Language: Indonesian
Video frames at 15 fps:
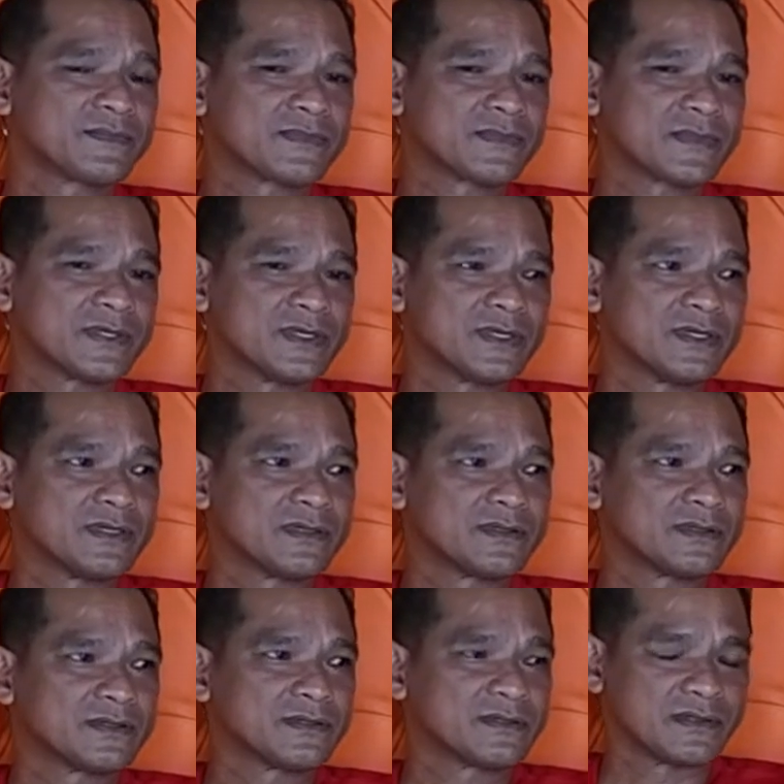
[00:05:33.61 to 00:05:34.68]
4
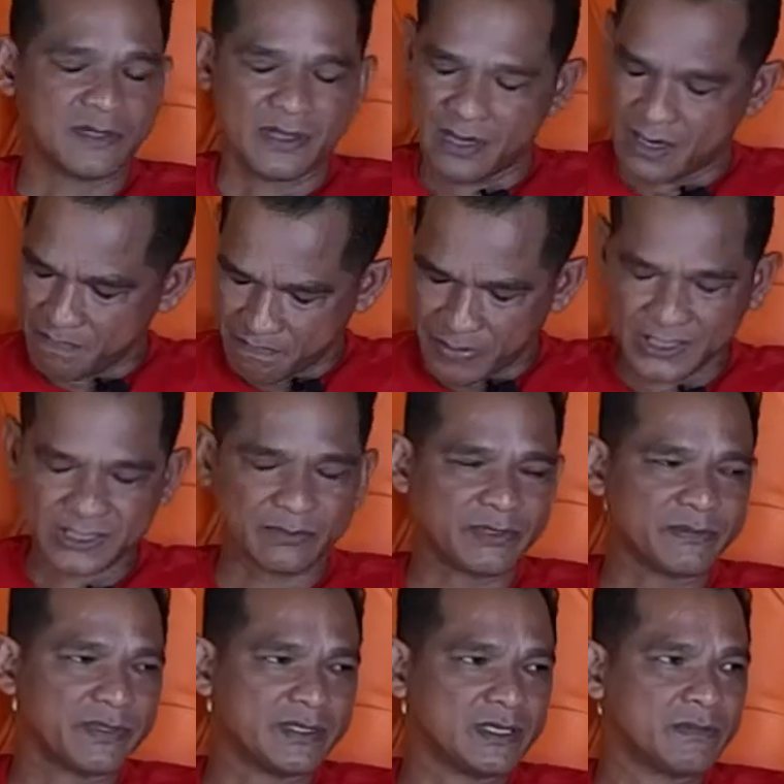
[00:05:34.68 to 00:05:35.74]
sampai 5 miliar. 4
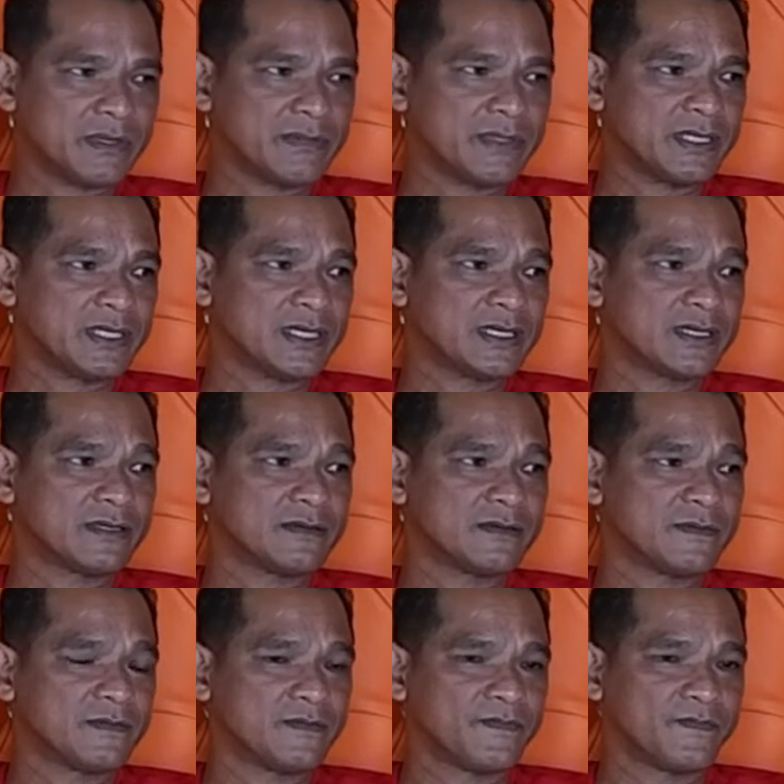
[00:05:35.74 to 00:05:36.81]
sampai 5 nah, miliar. Dalam
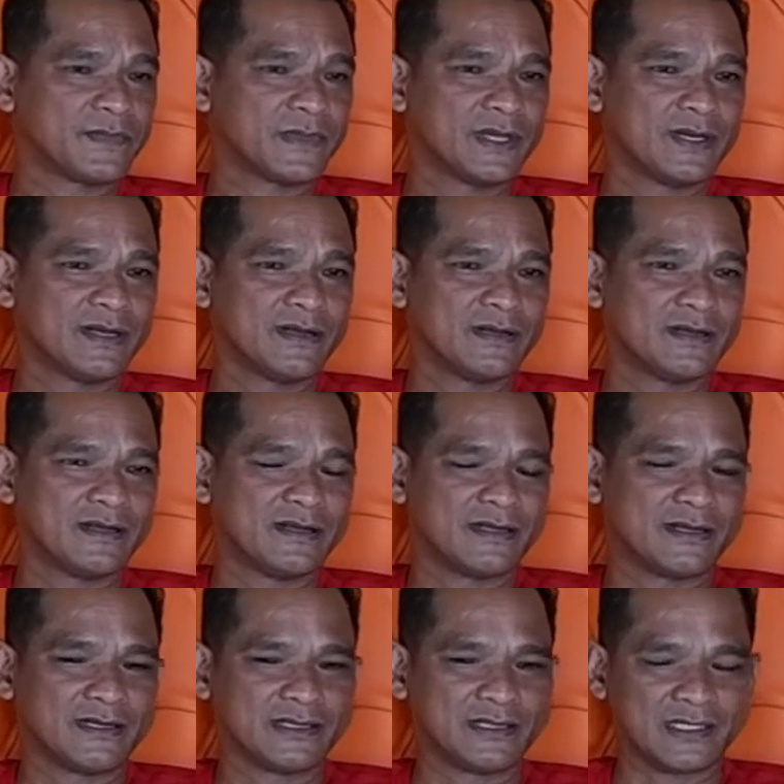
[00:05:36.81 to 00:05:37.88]
waktu 6 bulan
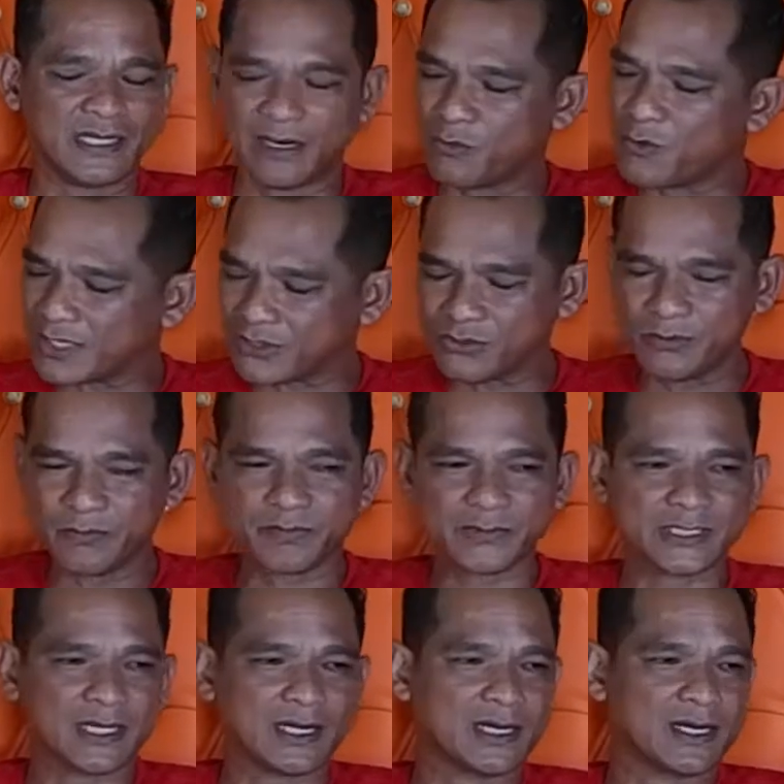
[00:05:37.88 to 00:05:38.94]
masih masuk dalam waktu ke dalam...
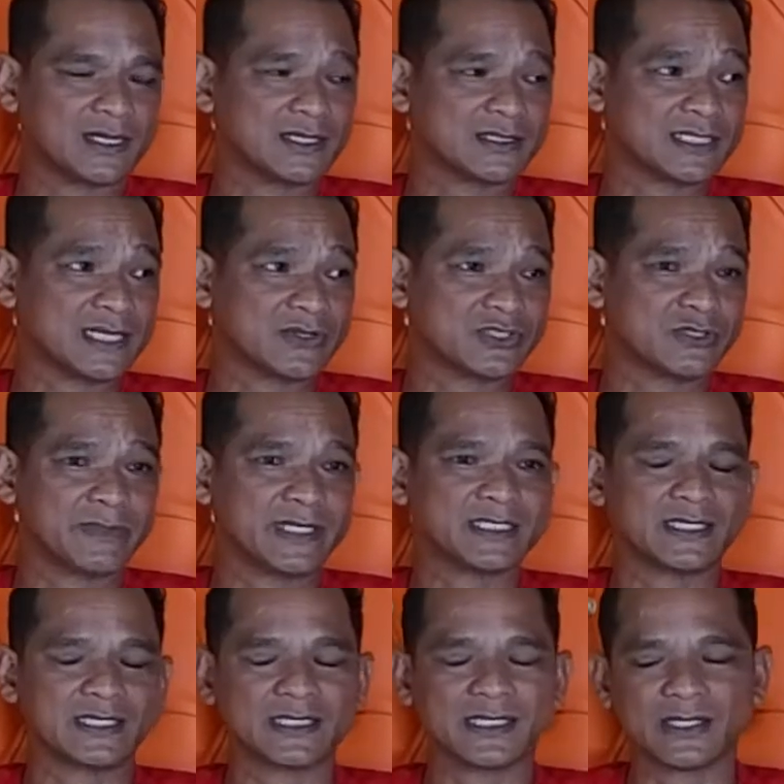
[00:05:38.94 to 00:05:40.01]
satu okay.
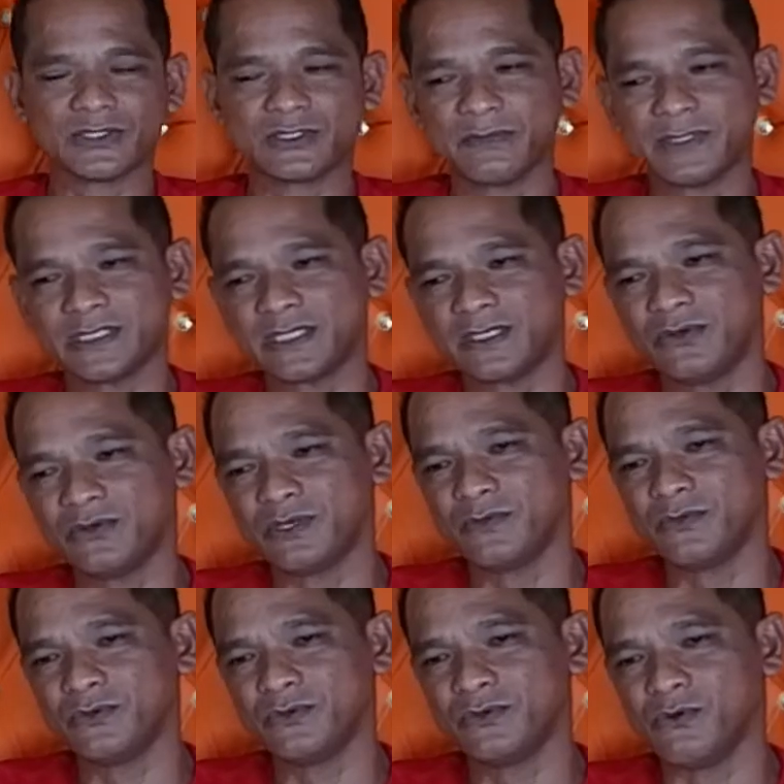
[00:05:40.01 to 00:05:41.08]
semester, satu, semester,
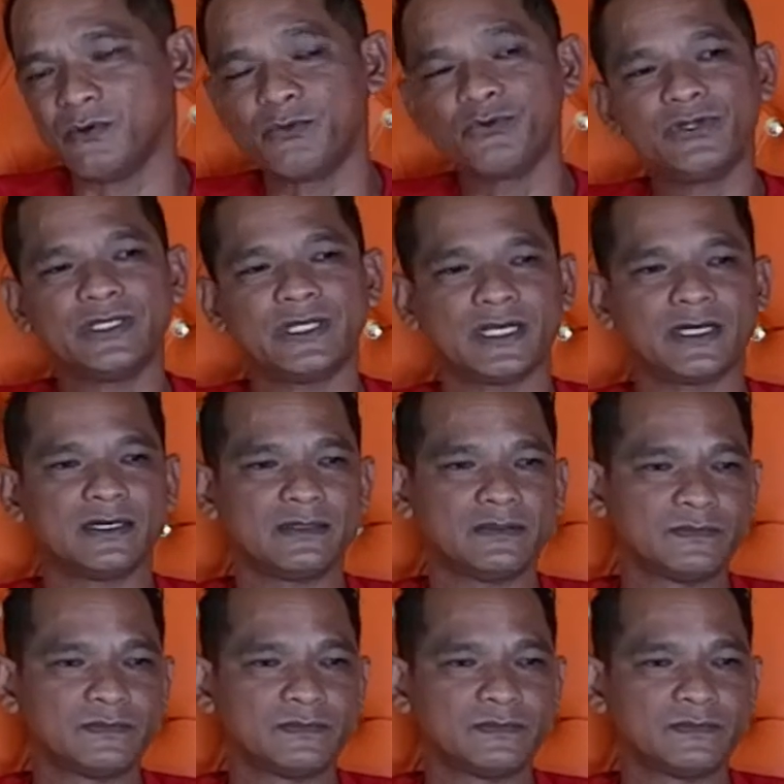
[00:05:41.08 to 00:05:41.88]
semester 2020 ini lah.